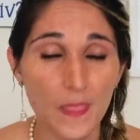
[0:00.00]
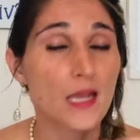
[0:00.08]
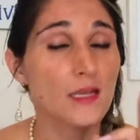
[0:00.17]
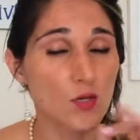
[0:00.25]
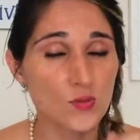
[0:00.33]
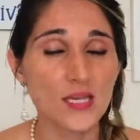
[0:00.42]

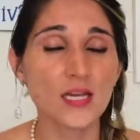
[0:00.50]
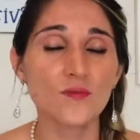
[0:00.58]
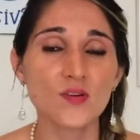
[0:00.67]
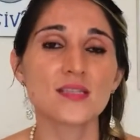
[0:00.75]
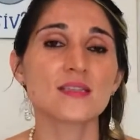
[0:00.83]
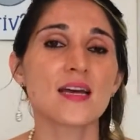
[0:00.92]
E eu sei que
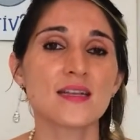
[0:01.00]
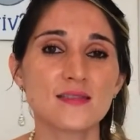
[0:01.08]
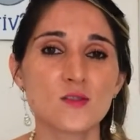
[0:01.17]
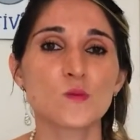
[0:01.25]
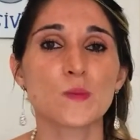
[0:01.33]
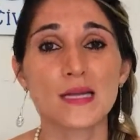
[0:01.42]
você está
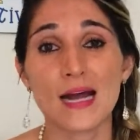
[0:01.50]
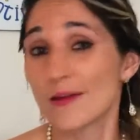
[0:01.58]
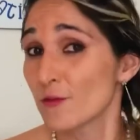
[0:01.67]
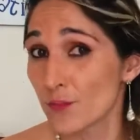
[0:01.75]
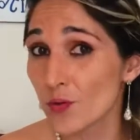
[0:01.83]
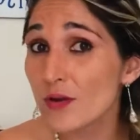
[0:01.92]

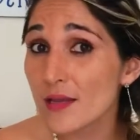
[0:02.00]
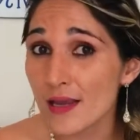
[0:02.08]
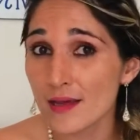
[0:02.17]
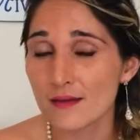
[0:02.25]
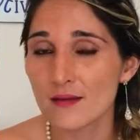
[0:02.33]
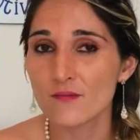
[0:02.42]
desesperado. Por
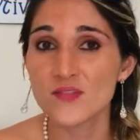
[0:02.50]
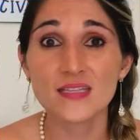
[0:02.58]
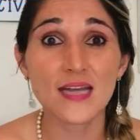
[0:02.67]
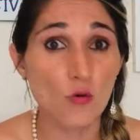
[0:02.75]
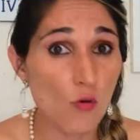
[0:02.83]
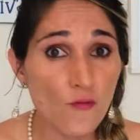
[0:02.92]
quê? Você
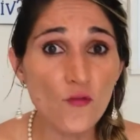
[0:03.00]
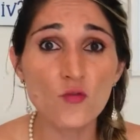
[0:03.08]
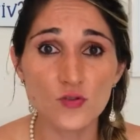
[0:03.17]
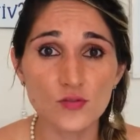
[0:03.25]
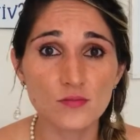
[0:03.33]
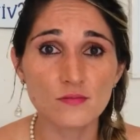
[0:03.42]
está
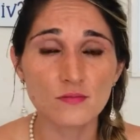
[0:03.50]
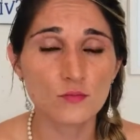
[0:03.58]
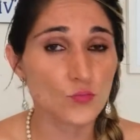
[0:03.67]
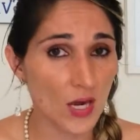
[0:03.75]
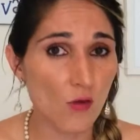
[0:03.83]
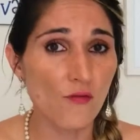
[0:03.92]
confuso. Não
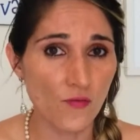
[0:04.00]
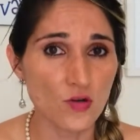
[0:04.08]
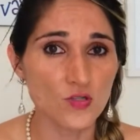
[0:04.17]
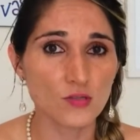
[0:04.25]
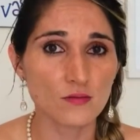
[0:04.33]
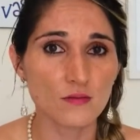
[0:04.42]
está
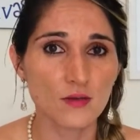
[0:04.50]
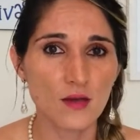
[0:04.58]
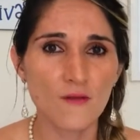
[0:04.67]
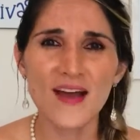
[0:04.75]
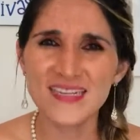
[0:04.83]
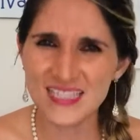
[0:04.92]
confuso?
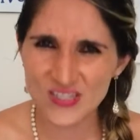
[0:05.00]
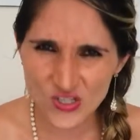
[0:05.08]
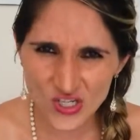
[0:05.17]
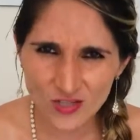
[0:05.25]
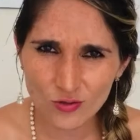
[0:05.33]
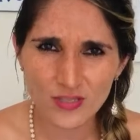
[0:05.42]
Faz
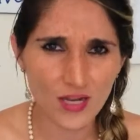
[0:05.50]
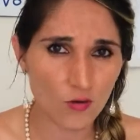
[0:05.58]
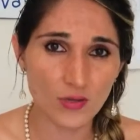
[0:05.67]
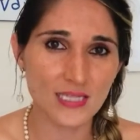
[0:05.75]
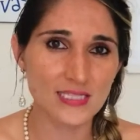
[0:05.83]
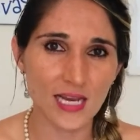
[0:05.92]
sentido o que está
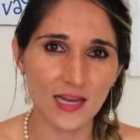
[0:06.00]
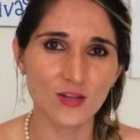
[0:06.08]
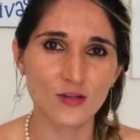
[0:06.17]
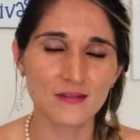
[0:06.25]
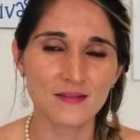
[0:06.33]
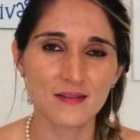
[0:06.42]

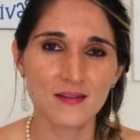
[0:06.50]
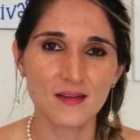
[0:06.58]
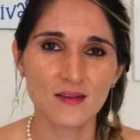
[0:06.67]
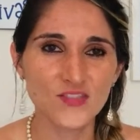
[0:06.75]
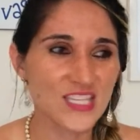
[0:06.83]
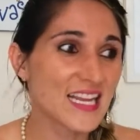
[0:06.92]
acontecendo?
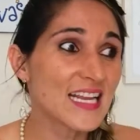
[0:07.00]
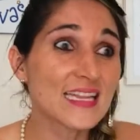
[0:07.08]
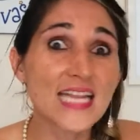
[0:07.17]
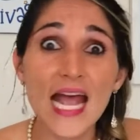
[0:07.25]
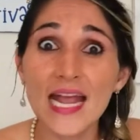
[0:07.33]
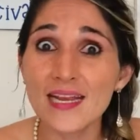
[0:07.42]
Você tem
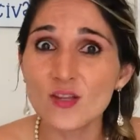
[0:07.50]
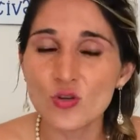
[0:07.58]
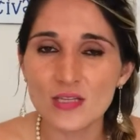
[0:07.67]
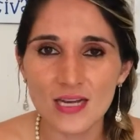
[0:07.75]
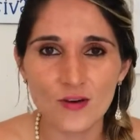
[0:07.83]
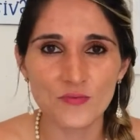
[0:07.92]
ideia do que
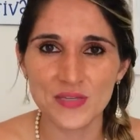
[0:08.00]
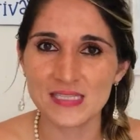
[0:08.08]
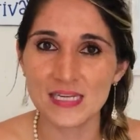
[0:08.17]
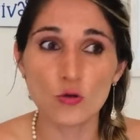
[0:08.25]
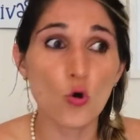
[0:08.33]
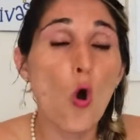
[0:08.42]
está
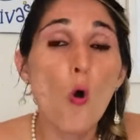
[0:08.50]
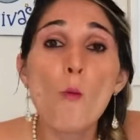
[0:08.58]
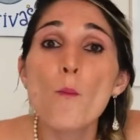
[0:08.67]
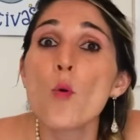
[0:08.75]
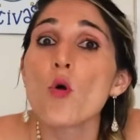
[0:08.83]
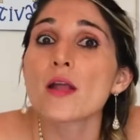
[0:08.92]
acontecendo ou
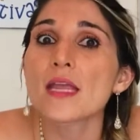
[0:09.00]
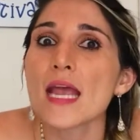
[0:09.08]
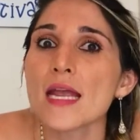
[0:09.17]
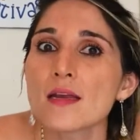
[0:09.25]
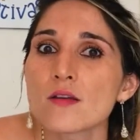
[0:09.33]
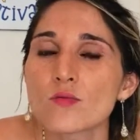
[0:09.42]
por
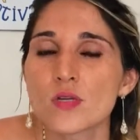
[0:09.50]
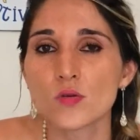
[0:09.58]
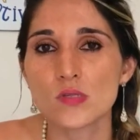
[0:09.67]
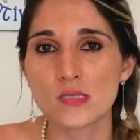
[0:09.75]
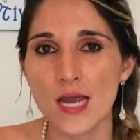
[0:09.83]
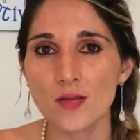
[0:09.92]
que que não deu
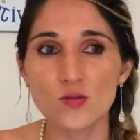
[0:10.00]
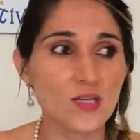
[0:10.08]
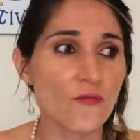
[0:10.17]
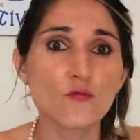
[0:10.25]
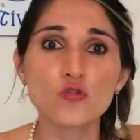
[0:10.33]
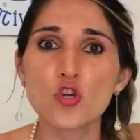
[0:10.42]
certo? Se
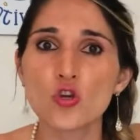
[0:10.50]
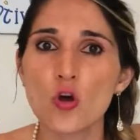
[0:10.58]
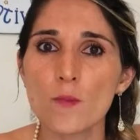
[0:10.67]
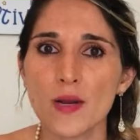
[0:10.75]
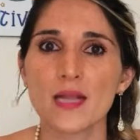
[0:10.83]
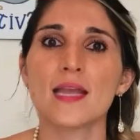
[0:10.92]
funcionou
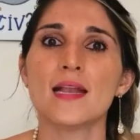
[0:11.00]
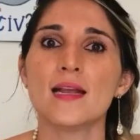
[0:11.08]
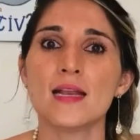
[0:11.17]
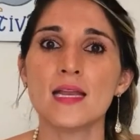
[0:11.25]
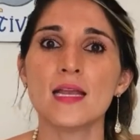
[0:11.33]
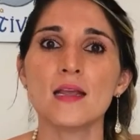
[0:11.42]
para aquele
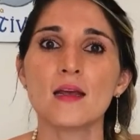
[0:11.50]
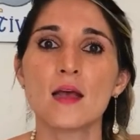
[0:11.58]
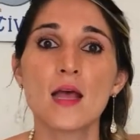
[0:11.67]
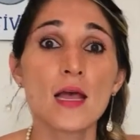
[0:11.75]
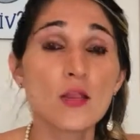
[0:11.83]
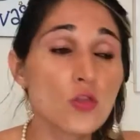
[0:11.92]
ali?
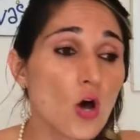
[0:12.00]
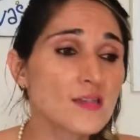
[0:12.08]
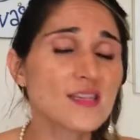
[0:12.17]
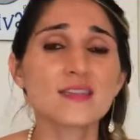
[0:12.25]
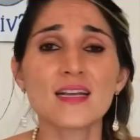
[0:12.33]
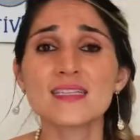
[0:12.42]

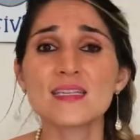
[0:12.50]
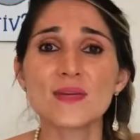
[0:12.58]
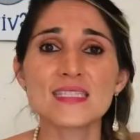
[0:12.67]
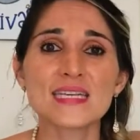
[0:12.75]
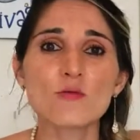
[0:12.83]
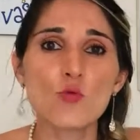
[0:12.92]
Nossa, Thaís,
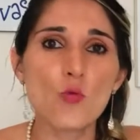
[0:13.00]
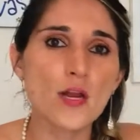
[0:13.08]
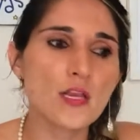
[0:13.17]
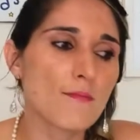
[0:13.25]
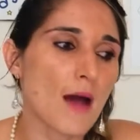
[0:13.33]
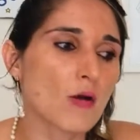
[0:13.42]
mas o
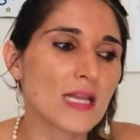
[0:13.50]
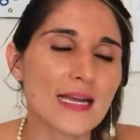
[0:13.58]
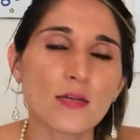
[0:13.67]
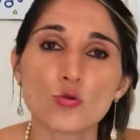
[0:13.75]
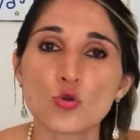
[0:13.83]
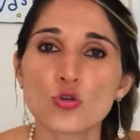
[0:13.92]
animal
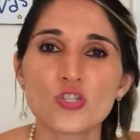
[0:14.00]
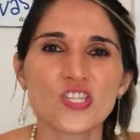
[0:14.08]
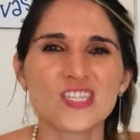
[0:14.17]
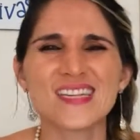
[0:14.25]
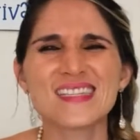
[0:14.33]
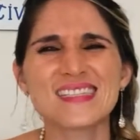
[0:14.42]
daquele tutor
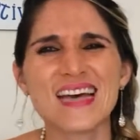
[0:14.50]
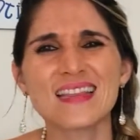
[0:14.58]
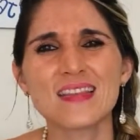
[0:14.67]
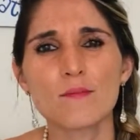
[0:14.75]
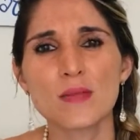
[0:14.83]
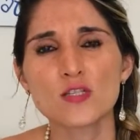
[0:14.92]
tinha
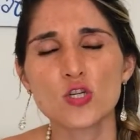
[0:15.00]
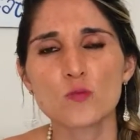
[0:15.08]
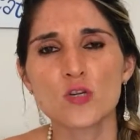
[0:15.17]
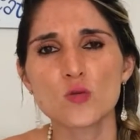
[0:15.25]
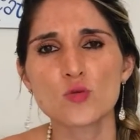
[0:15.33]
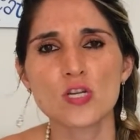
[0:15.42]
exatamente as
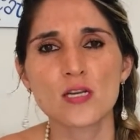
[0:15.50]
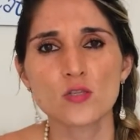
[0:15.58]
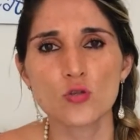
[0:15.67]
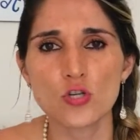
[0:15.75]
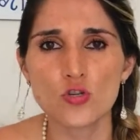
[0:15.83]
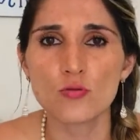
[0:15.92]
mesmas
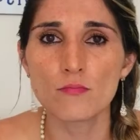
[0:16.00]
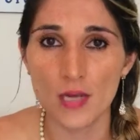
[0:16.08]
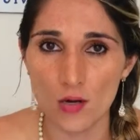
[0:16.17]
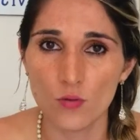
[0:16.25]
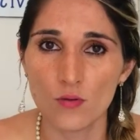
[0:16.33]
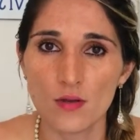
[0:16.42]
lesões do
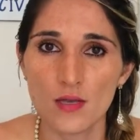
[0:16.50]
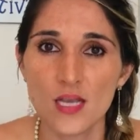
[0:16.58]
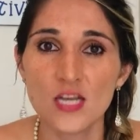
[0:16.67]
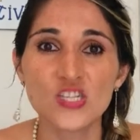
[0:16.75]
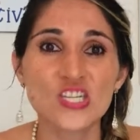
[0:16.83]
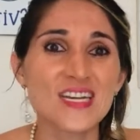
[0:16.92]
meu.
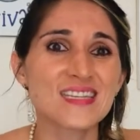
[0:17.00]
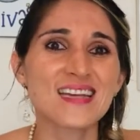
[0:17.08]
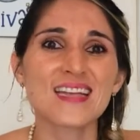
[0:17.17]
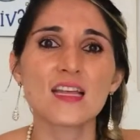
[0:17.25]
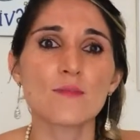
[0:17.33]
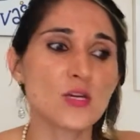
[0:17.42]
Tinha
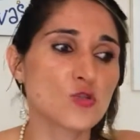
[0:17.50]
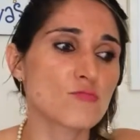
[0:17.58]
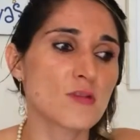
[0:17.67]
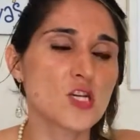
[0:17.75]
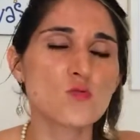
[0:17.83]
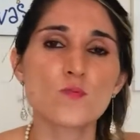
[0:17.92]
exatamente o
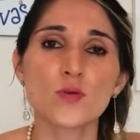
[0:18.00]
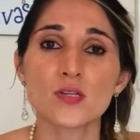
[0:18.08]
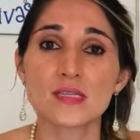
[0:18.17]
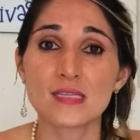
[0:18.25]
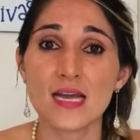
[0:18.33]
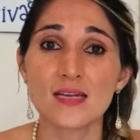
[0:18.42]
mesmo
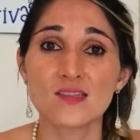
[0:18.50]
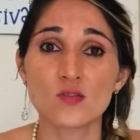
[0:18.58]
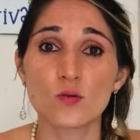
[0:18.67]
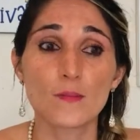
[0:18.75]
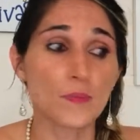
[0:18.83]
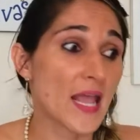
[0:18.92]

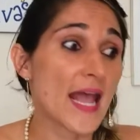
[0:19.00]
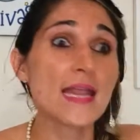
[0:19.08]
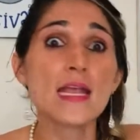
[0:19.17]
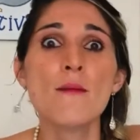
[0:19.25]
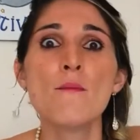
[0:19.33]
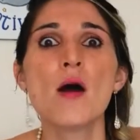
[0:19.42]
processo. Era
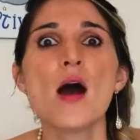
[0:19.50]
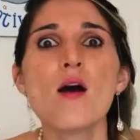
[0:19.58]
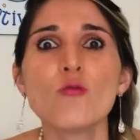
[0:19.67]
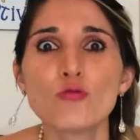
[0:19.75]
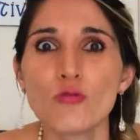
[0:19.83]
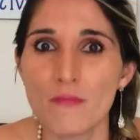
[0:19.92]

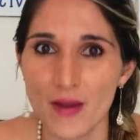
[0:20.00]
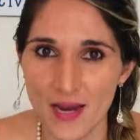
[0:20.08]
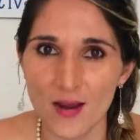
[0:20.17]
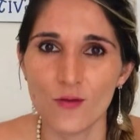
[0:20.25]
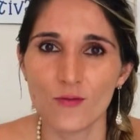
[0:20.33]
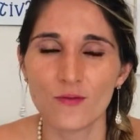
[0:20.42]
irmão do
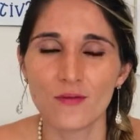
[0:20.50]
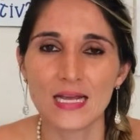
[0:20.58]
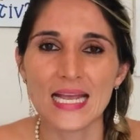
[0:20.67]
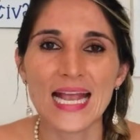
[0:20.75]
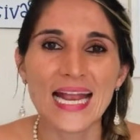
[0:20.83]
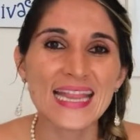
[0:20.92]
meu.
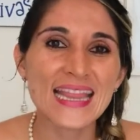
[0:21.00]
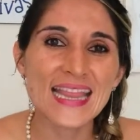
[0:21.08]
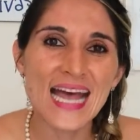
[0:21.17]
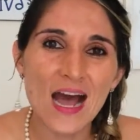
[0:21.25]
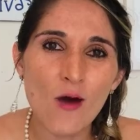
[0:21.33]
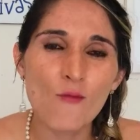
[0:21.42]

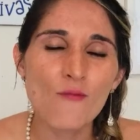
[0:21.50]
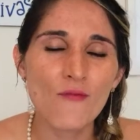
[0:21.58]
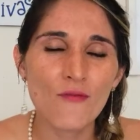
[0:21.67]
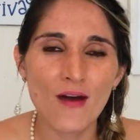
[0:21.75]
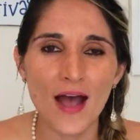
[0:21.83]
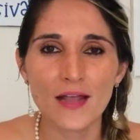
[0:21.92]
Não
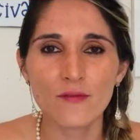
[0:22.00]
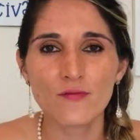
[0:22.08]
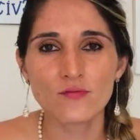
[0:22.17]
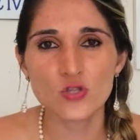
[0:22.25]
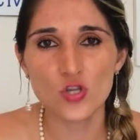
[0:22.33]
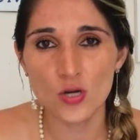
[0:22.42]
vai
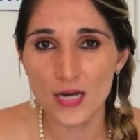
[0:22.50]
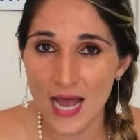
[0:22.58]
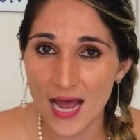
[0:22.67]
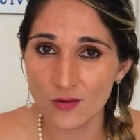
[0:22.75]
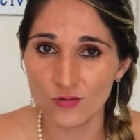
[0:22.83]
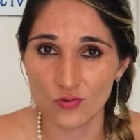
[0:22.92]

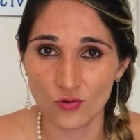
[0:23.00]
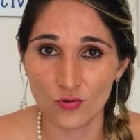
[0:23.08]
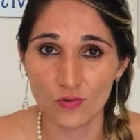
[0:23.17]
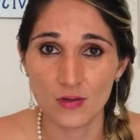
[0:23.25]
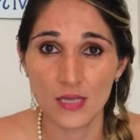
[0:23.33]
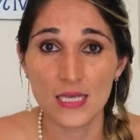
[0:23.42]
funcionar, tutor.
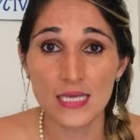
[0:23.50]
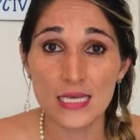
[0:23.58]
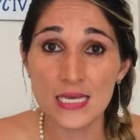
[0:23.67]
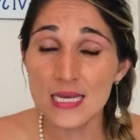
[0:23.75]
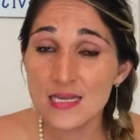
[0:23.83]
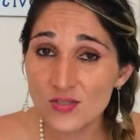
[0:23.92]

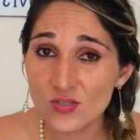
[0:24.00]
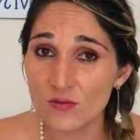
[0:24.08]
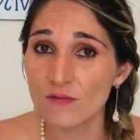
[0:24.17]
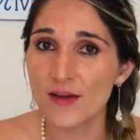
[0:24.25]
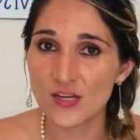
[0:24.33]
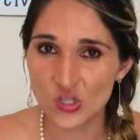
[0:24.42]
E isso
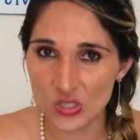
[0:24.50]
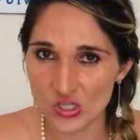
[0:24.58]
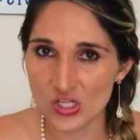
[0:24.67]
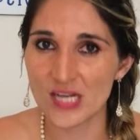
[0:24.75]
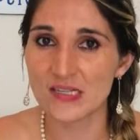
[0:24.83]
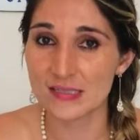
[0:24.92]
vai te
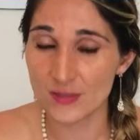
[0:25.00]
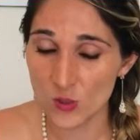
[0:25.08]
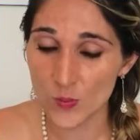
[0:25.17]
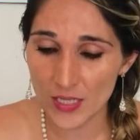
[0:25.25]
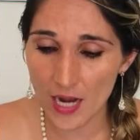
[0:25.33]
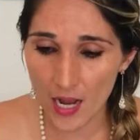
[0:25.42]
deixar
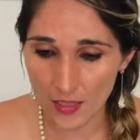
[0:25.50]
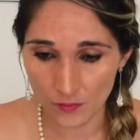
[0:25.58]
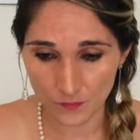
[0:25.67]
desesperado.